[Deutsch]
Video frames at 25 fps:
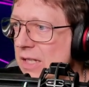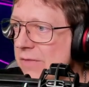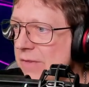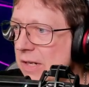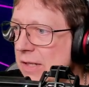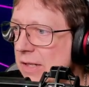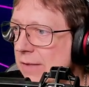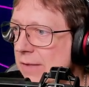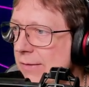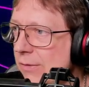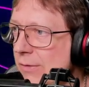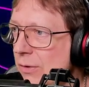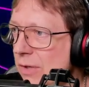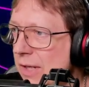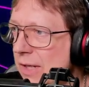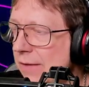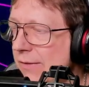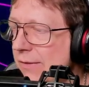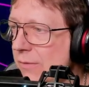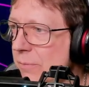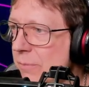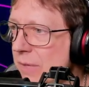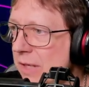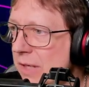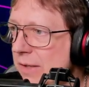ich
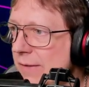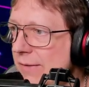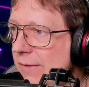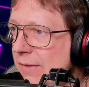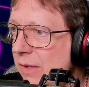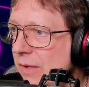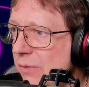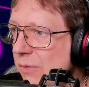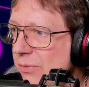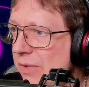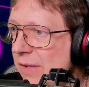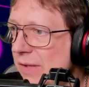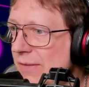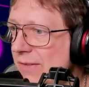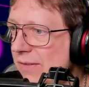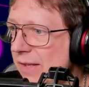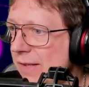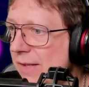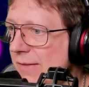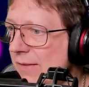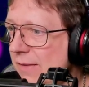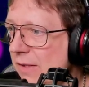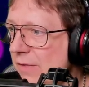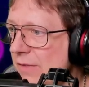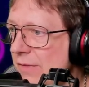zuletzt mal die
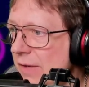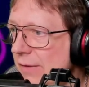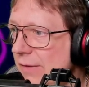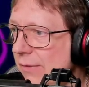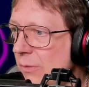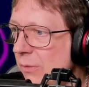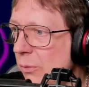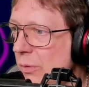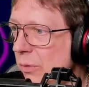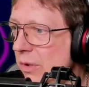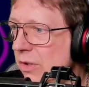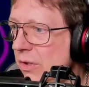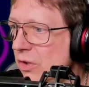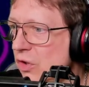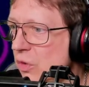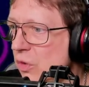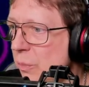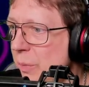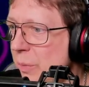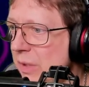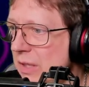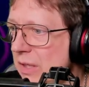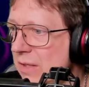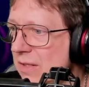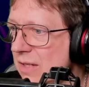C64-Version
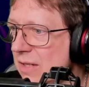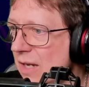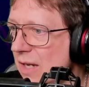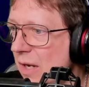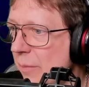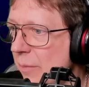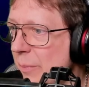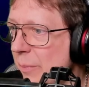gespielt habe.